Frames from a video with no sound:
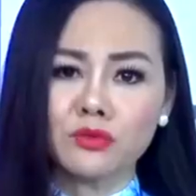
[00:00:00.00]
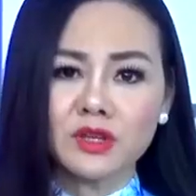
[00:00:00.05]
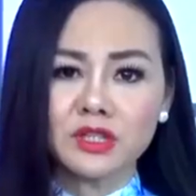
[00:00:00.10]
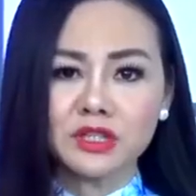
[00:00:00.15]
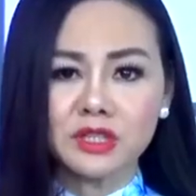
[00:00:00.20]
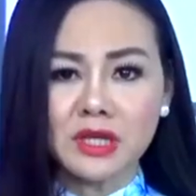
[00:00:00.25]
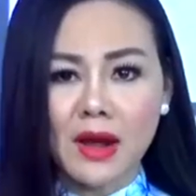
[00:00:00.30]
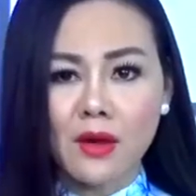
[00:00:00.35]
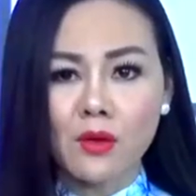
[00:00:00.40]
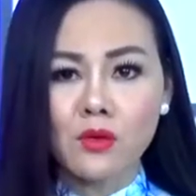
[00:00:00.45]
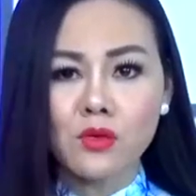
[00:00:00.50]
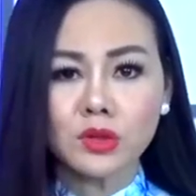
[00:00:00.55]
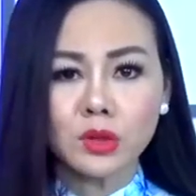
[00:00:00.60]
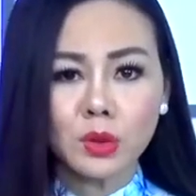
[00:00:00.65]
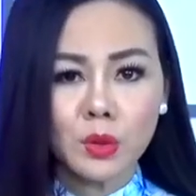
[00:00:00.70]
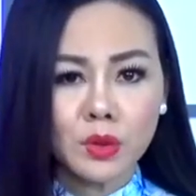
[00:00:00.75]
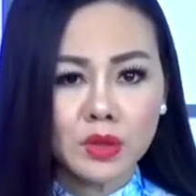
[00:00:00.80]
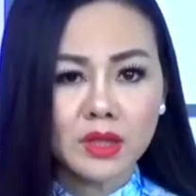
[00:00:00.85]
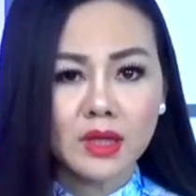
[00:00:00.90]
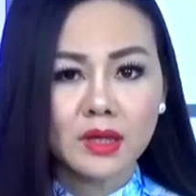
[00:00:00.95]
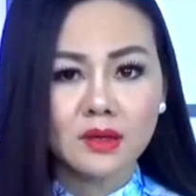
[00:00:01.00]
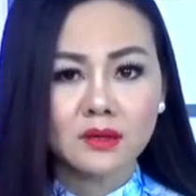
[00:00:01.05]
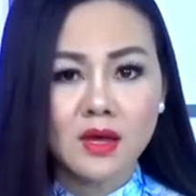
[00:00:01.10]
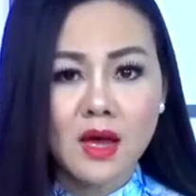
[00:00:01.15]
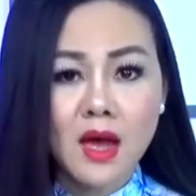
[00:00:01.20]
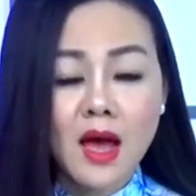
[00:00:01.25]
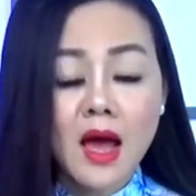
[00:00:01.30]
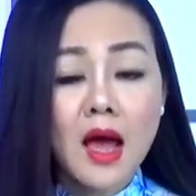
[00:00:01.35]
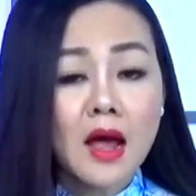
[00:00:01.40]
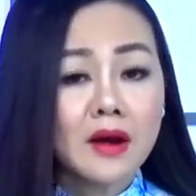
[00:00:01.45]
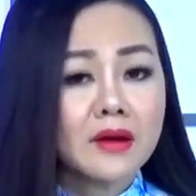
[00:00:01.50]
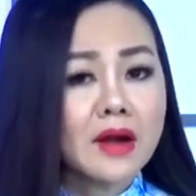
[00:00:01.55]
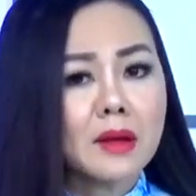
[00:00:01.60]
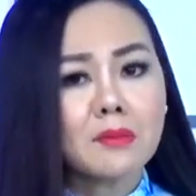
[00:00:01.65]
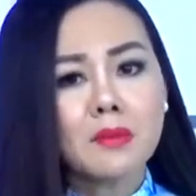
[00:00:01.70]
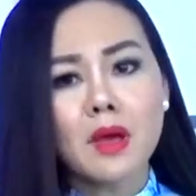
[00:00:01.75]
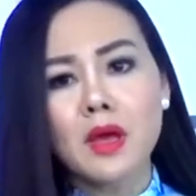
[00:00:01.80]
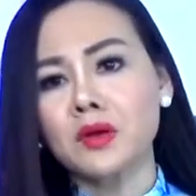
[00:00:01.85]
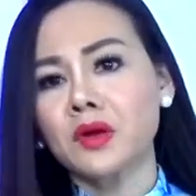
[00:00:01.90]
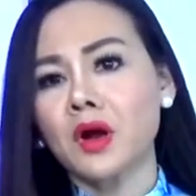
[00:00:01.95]
về sáo, tuy nhiên, đam
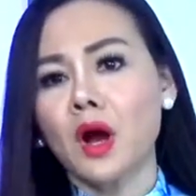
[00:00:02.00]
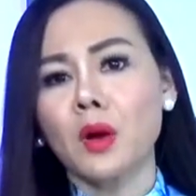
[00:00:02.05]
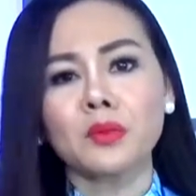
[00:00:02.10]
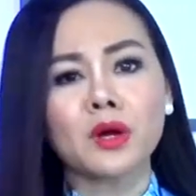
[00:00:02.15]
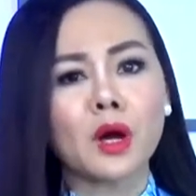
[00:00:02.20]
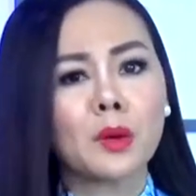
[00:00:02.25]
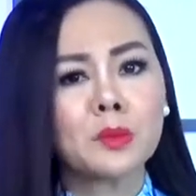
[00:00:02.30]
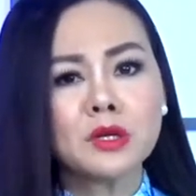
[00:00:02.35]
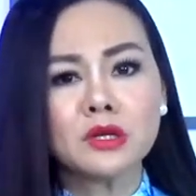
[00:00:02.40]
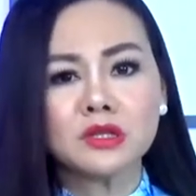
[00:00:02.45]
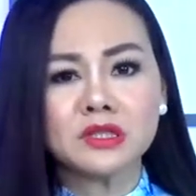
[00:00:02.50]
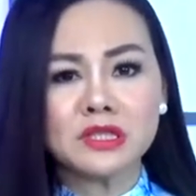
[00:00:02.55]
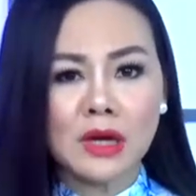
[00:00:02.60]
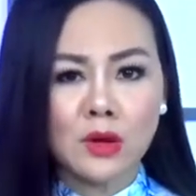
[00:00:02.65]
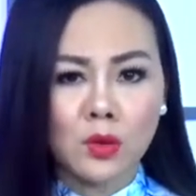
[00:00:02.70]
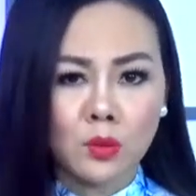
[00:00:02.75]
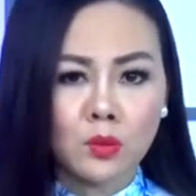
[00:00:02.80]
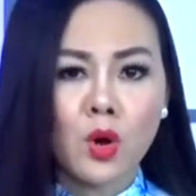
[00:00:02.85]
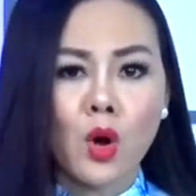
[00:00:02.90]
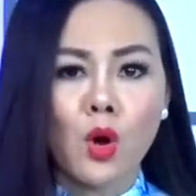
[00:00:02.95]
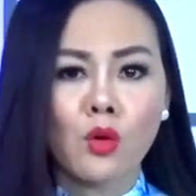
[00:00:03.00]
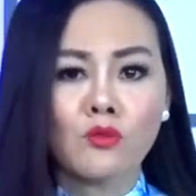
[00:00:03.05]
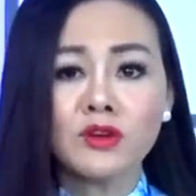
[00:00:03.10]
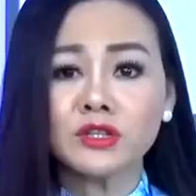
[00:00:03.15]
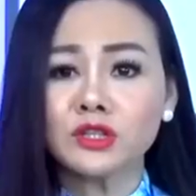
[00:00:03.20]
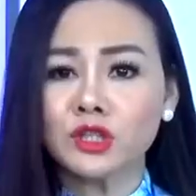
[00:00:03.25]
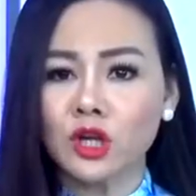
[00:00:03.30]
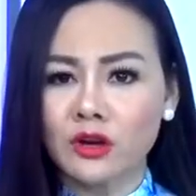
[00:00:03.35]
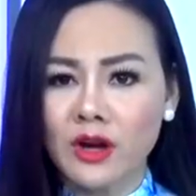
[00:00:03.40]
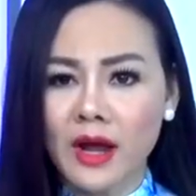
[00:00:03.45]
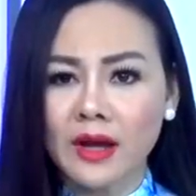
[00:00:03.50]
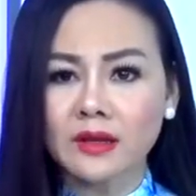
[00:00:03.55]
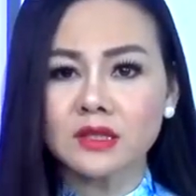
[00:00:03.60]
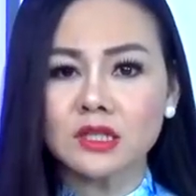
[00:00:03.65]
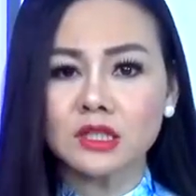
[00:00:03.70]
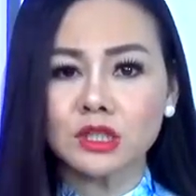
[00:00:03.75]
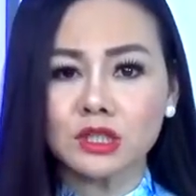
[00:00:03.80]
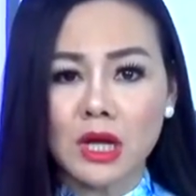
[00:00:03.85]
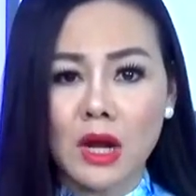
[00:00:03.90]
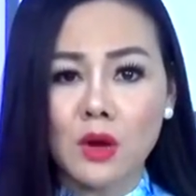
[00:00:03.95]
mê của ông không được cha ủng hộ vì cho rằng
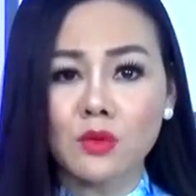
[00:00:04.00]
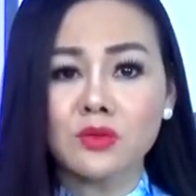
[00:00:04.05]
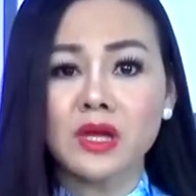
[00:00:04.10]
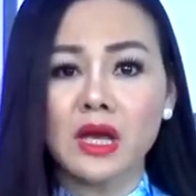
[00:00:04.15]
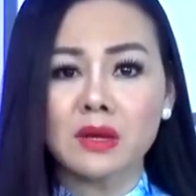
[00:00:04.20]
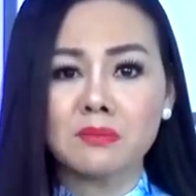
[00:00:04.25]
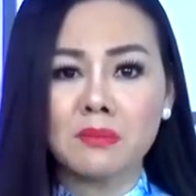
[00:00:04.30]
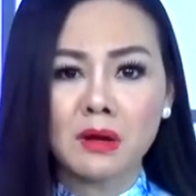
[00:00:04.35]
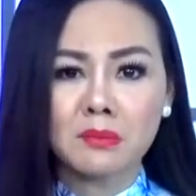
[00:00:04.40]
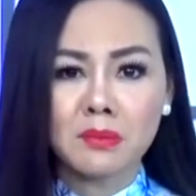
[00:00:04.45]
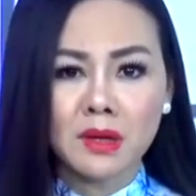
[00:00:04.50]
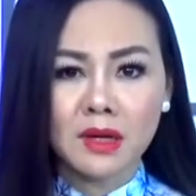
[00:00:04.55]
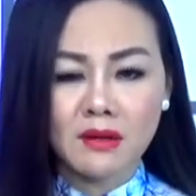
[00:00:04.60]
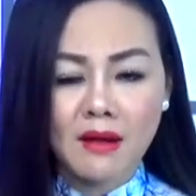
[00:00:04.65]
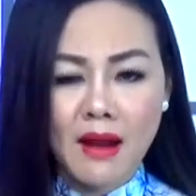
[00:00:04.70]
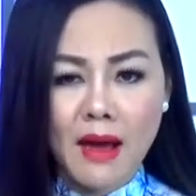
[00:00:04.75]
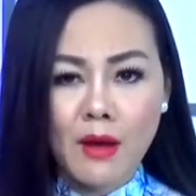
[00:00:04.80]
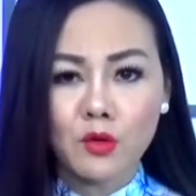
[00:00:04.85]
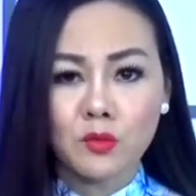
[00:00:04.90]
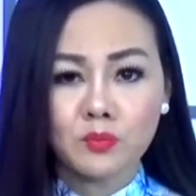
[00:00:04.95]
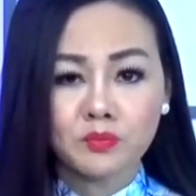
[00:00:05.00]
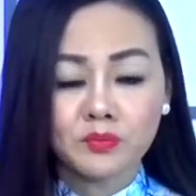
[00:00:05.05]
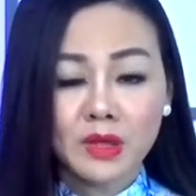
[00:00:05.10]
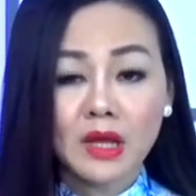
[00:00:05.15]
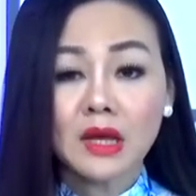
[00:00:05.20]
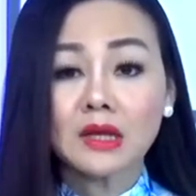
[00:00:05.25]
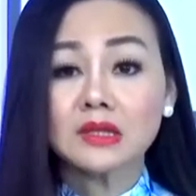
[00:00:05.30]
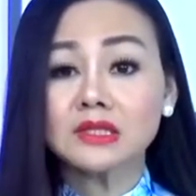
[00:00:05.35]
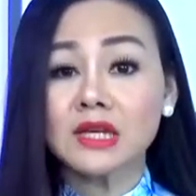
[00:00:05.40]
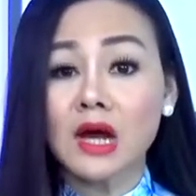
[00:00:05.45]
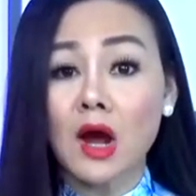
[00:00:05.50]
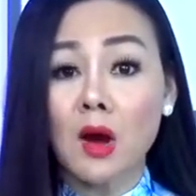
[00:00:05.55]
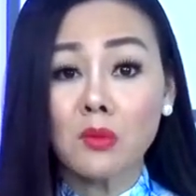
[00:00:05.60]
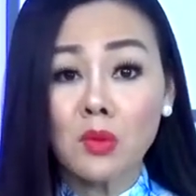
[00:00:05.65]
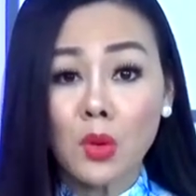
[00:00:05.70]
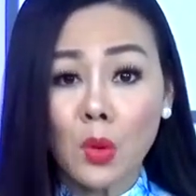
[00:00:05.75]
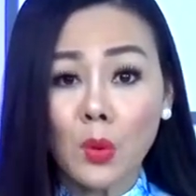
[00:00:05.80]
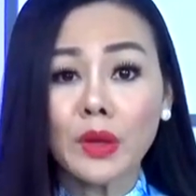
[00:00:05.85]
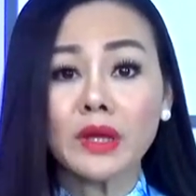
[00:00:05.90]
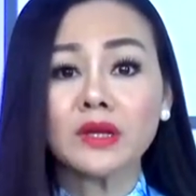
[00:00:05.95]
chơi sáo dễ mắc bệnh lao. Cha ông
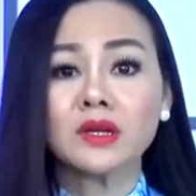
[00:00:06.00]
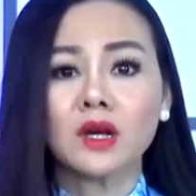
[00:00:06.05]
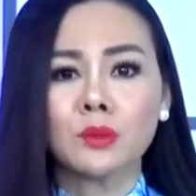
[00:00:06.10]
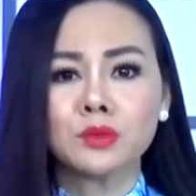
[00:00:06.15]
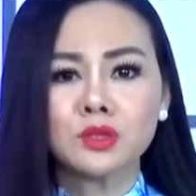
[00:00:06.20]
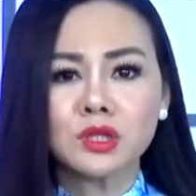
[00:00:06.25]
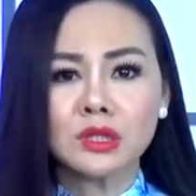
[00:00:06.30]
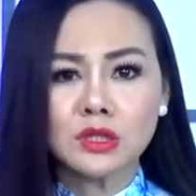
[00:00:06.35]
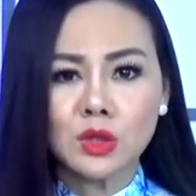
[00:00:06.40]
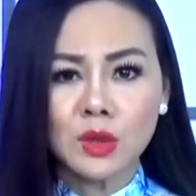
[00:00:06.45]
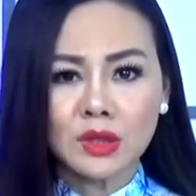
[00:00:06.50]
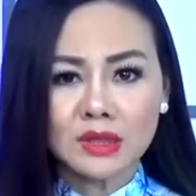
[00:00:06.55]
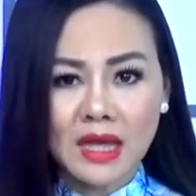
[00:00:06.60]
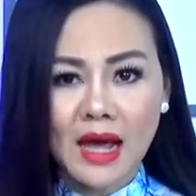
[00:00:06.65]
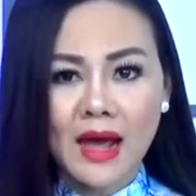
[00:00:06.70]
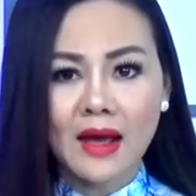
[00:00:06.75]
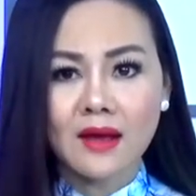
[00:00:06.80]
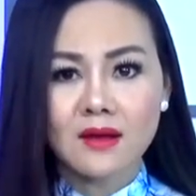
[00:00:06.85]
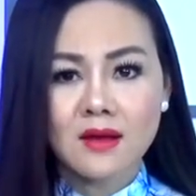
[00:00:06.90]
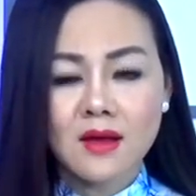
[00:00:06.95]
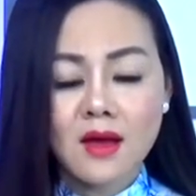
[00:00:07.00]
khuyên ông chơi guitar.